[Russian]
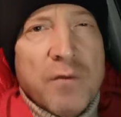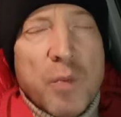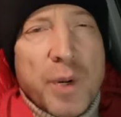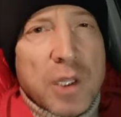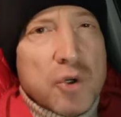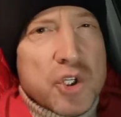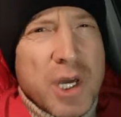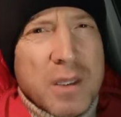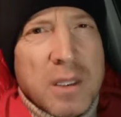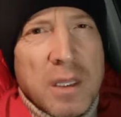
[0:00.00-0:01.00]
Его
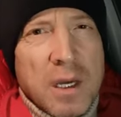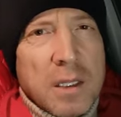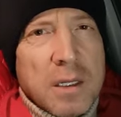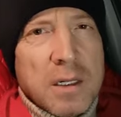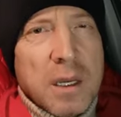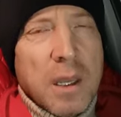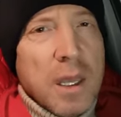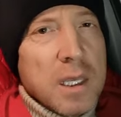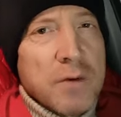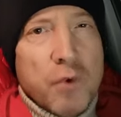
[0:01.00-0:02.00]
принуждать не надо.
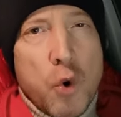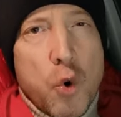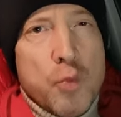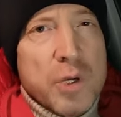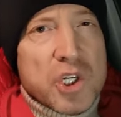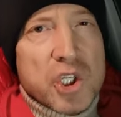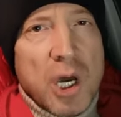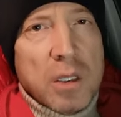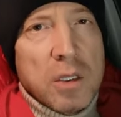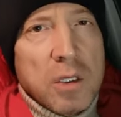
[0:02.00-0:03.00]
Его
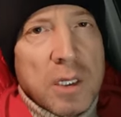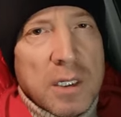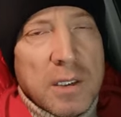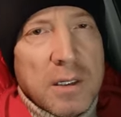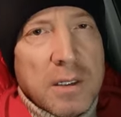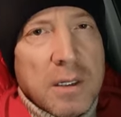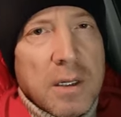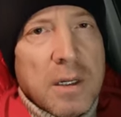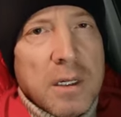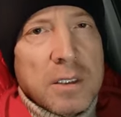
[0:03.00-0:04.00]
убеждать не надо.
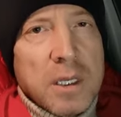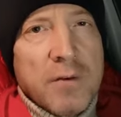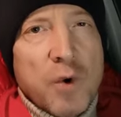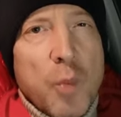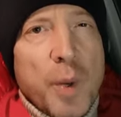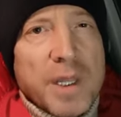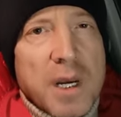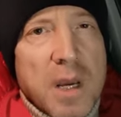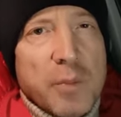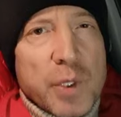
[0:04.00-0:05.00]
Это его
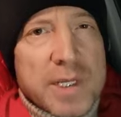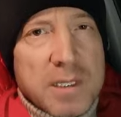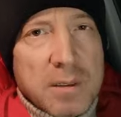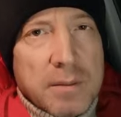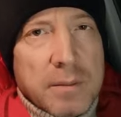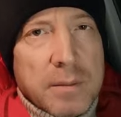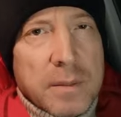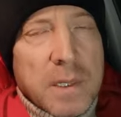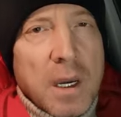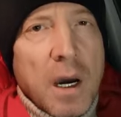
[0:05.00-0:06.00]
потребность.
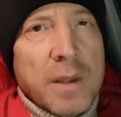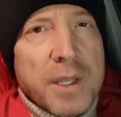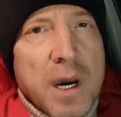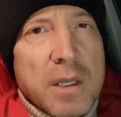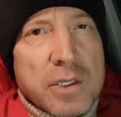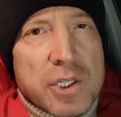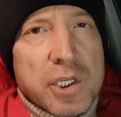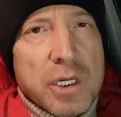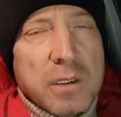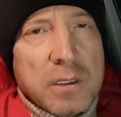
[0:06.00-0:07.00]
Хотя
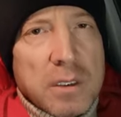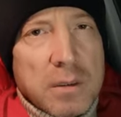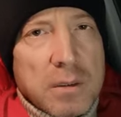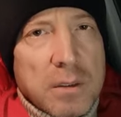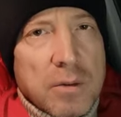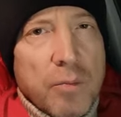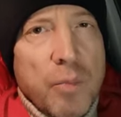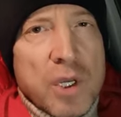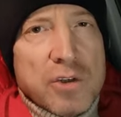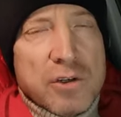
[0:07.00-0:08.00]
инстинкты,
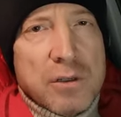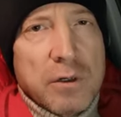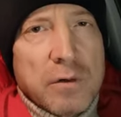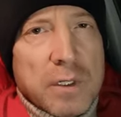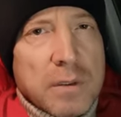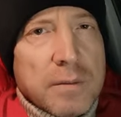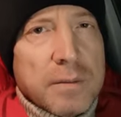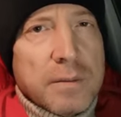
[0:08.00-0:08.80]
безусловно,